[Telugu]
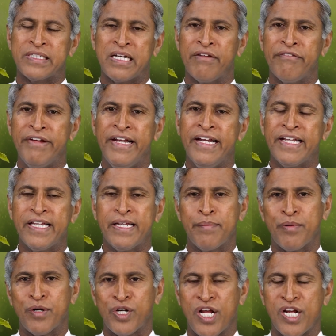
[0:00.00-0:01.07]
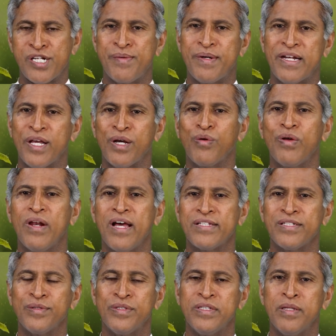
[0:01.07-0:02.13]
ఇట్లా వేడికి పొటాషియం ఎక్కువ
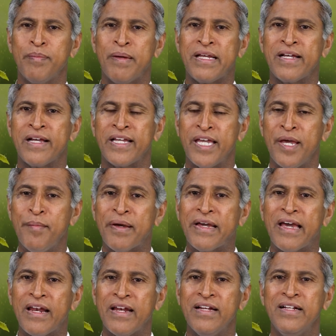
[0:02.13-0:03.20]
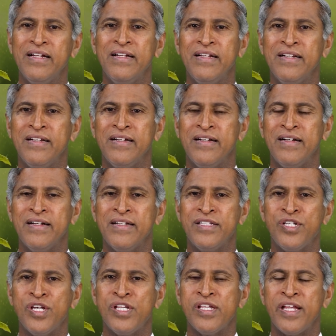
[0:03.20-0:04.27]
లాస్ అవుతుంది పైగా కెమికల్
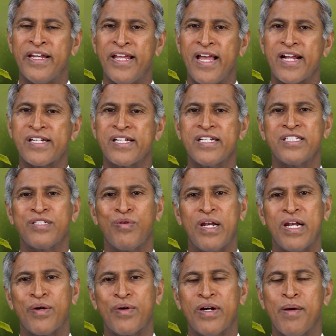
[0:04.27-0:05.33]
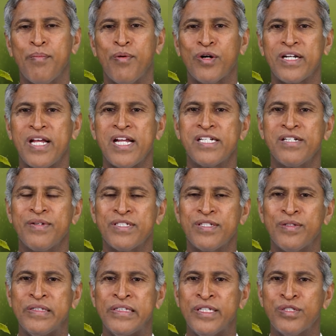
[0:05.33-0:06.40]
చేంజ్ రియాక్షన్స్ వల్ల కూడా పొటాషియం
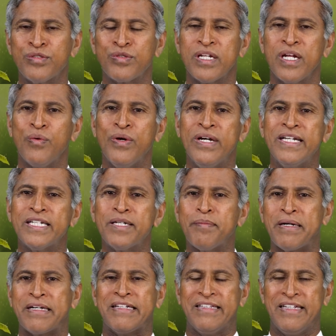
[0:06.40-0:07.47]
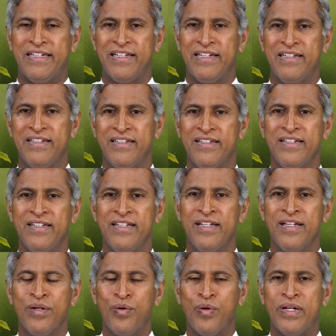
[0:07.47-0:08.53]
అసలు తీసుకున్న ఒంటికి పట్టదట
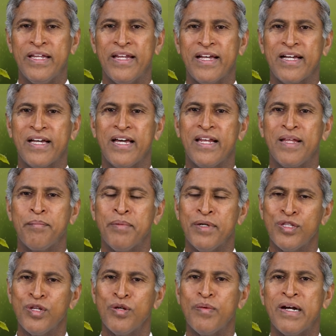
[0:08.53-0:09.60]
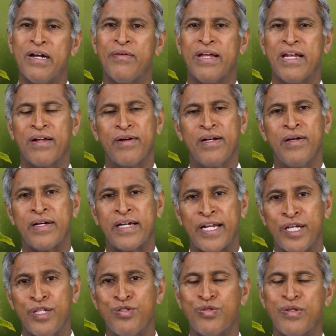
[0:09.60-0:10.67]
కొన్ని రకాల ఇబ్బందుల వల్ల కూడా
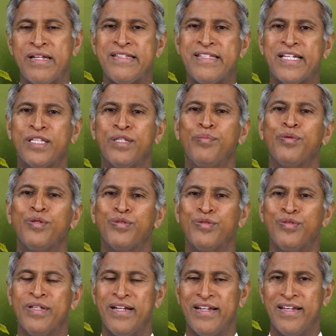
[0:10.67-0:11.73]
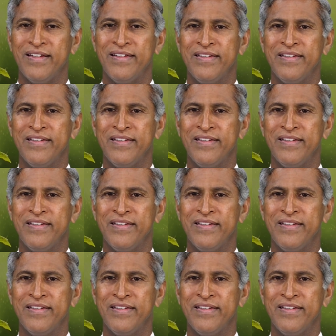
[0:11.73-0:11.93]
గ్రహించుకునే శక్తి పోతుందట